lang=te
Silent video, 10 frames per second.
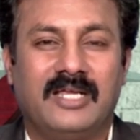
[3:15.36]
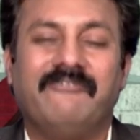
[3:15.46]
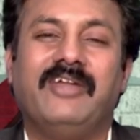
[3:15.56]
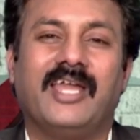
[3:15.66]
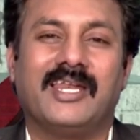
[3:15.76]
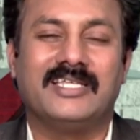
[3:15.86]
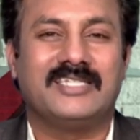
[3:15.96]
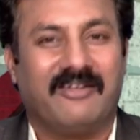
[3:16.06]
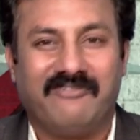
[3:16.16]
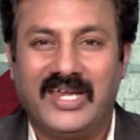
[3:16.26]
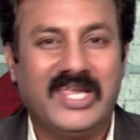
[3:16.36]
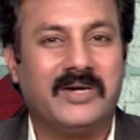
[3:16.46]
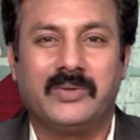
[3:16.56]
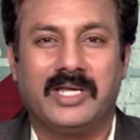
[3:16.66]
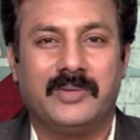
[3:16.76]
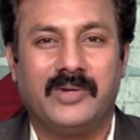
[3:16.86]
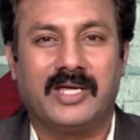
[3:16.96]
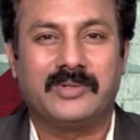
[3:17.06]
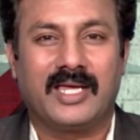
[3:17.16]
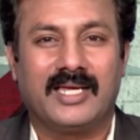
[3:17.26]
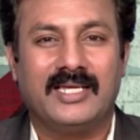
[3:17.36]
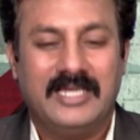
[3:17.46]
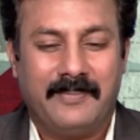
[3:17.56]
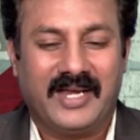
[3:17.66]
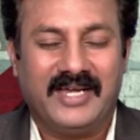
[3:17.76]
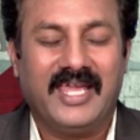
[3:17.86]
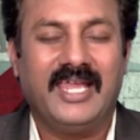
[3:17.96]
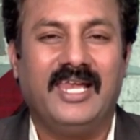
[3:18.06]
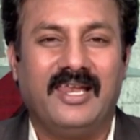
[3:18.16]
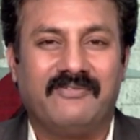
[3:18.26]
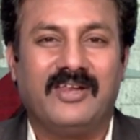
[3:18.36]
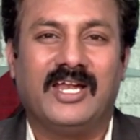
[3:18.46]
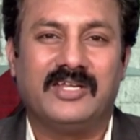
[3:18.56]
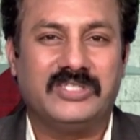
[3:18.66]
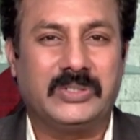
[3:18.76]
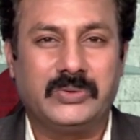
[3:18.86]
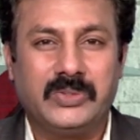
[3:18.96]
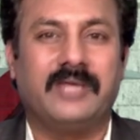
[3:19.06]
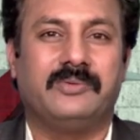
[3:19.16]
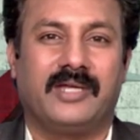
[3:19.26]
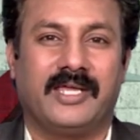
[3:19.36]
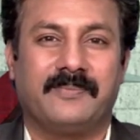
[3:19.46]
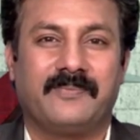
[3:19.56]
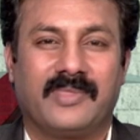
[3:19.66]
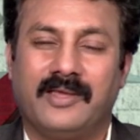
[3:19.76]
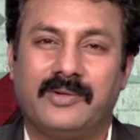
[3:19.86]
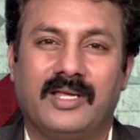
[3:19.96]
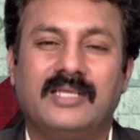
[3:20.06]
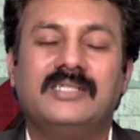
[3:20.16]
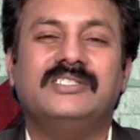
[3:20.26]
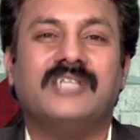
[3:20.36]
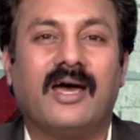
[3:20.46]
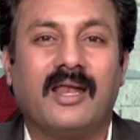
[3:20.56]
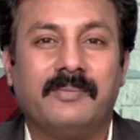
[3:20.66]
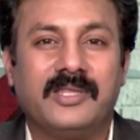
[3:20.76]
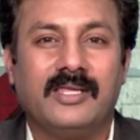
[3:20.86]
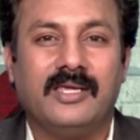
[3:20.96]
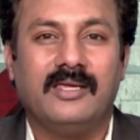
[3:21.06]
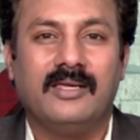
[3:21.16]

వినడానికి చాలా ఫన్నీగా ఉన్నా ఉన్నా కూడా మన డైలీ లైఫ్లో ఇలాంటివి జరుగుతూనే ఉంటాయి అవునా చాలామంది